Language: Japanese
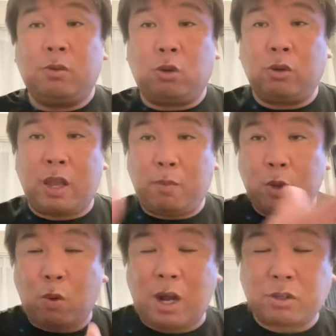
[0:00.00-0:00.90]
このね、
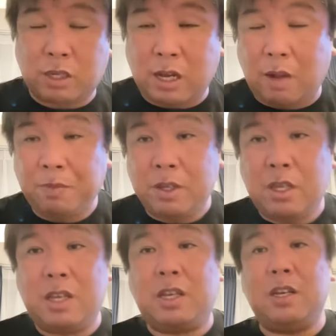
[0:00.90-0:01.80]
若杉が
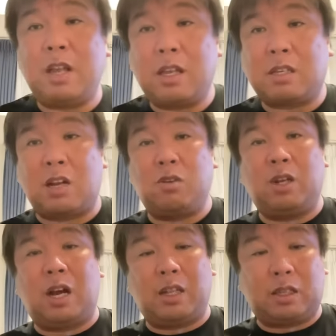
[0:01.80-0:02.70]
一気にね、三
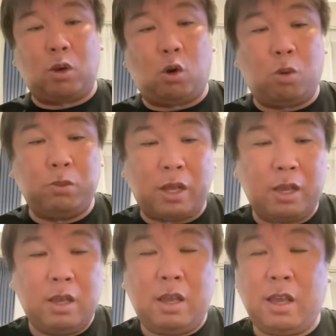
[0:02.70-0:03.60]
塁変わってホームね、